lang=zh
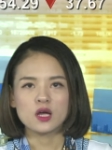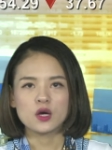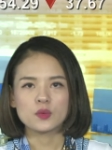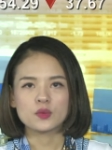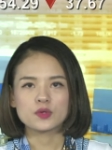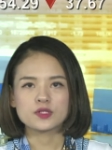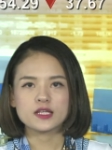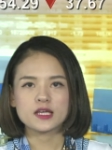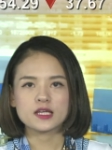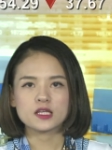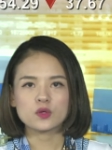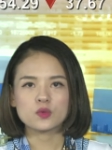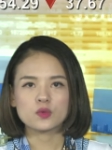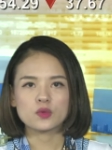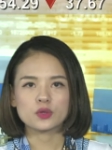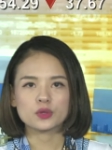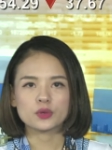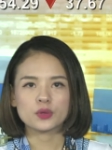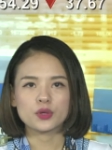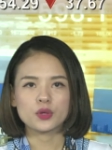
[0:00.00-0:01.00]
午间英
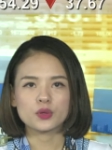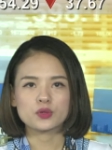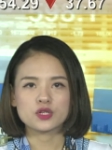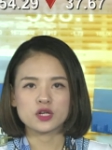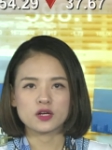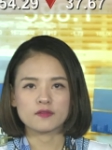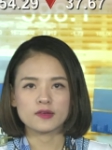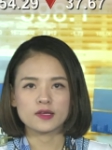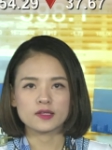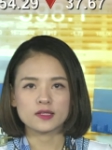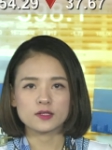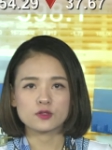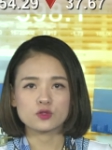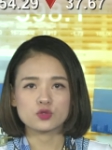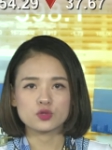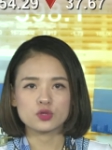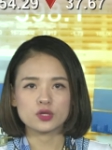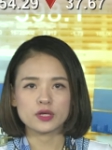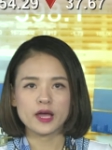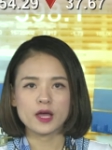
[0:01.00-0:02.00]
国退欧成为定
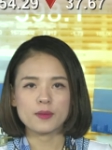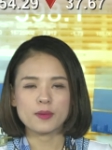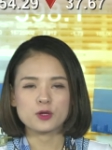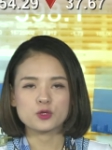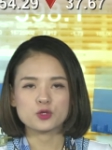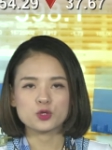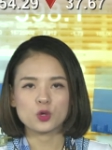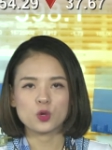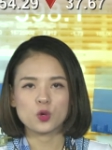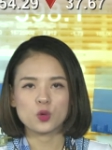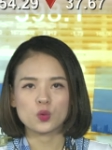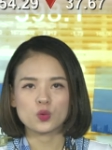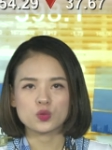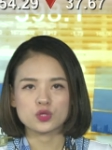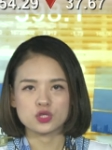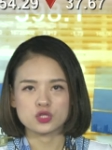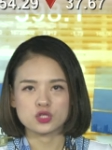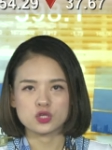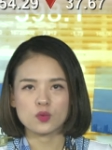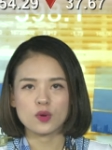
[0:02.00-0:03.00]
局，开盘之后沪
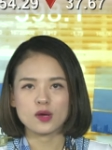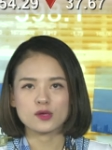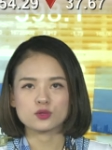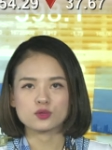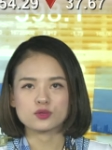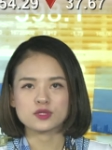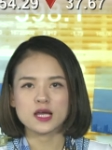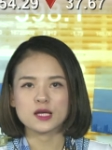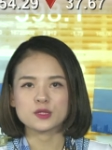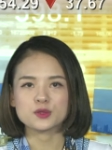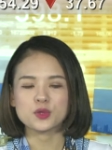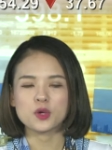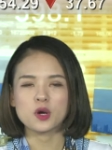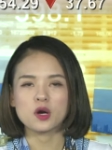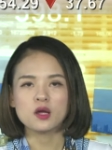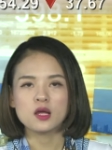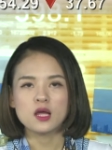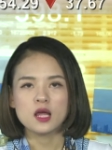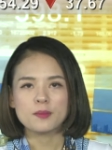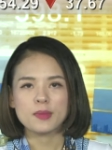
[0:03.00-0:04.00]
指是快速下挫，
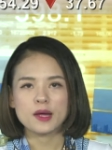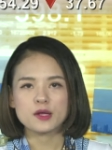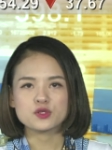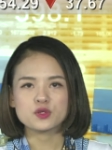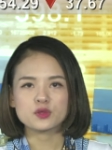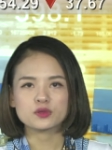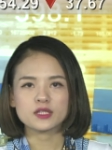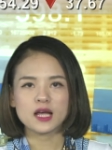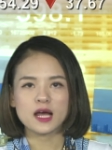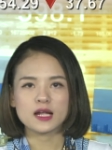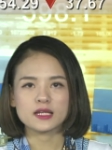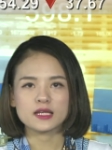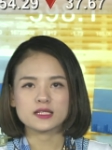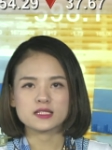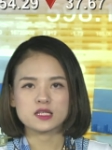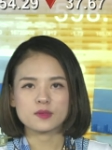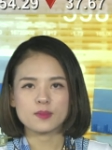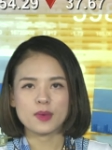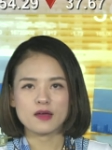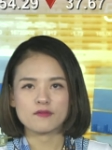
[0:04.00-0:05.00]
盘中大跌
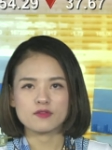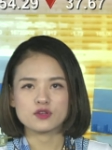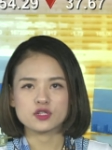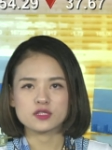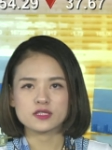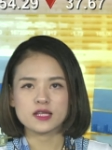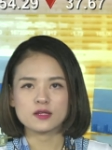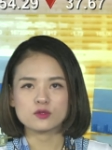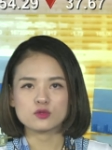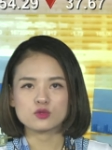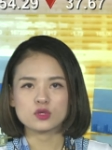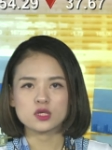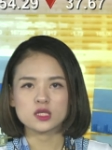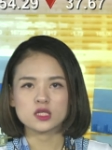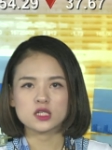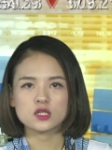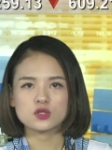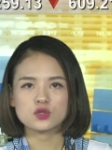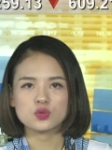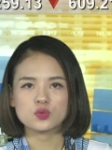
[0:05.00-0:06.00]
近百分之三，最
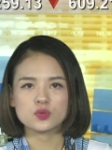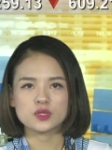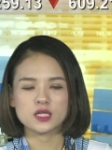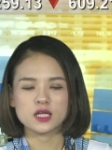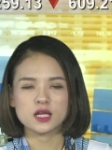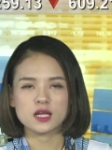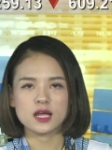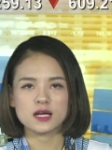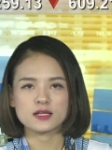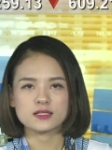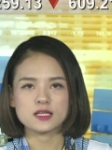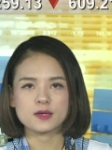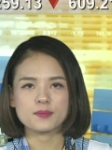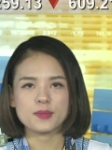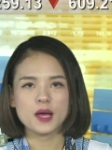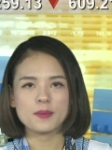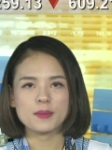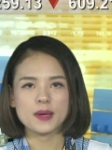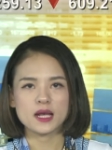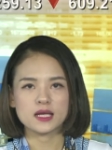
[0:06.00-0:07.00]
低触及了两千
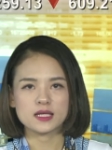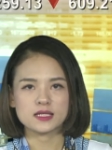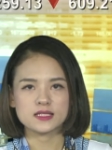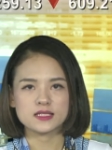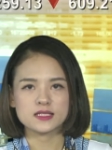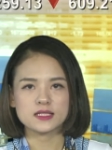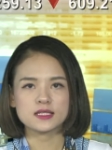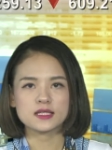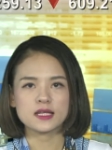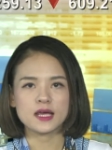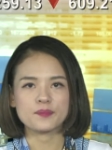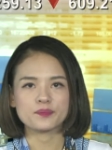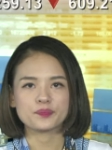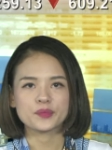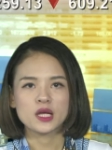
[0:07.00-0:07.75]
八百零七点，